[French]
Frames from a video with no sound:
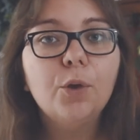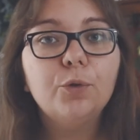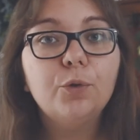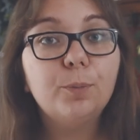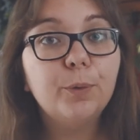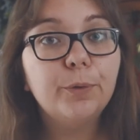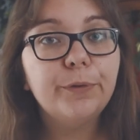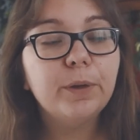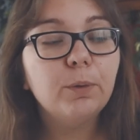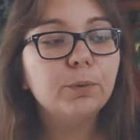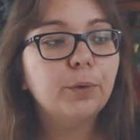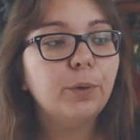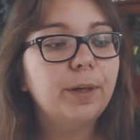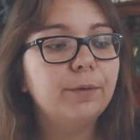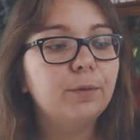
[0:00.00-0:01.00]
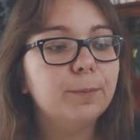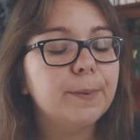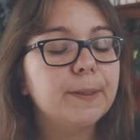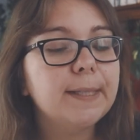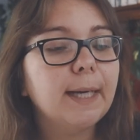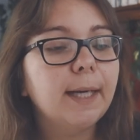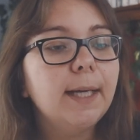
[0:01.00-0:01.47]
de Buffy contre les
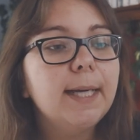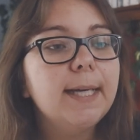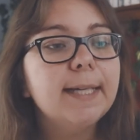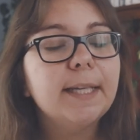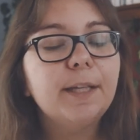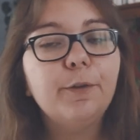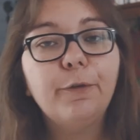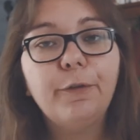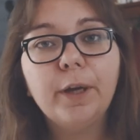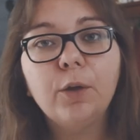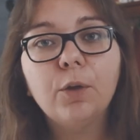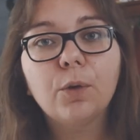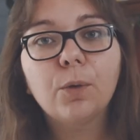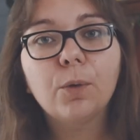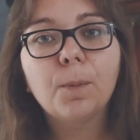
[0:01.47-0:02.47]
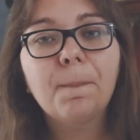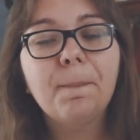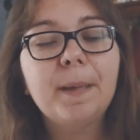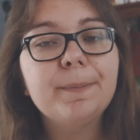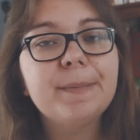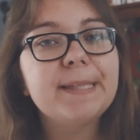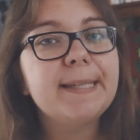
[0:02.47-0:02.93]
vampires qui fait que
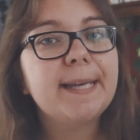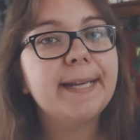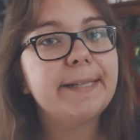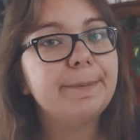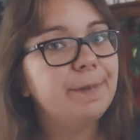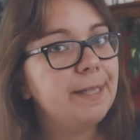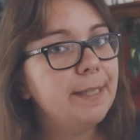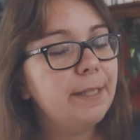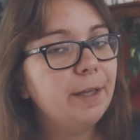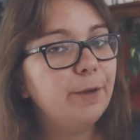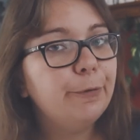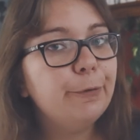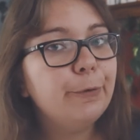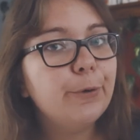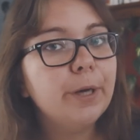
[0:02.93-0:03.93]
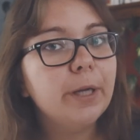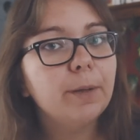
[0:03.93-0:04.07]
même s'il y a des petits défauts,